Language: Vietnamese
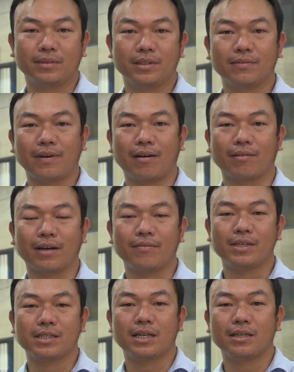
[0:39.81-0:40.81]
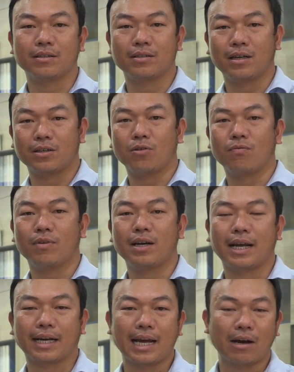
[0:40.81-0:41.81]
đưa vào cái vi sinh à, chung với
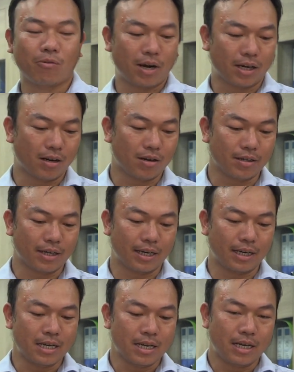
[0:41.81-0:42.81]
lại cái hạt khoáng đó để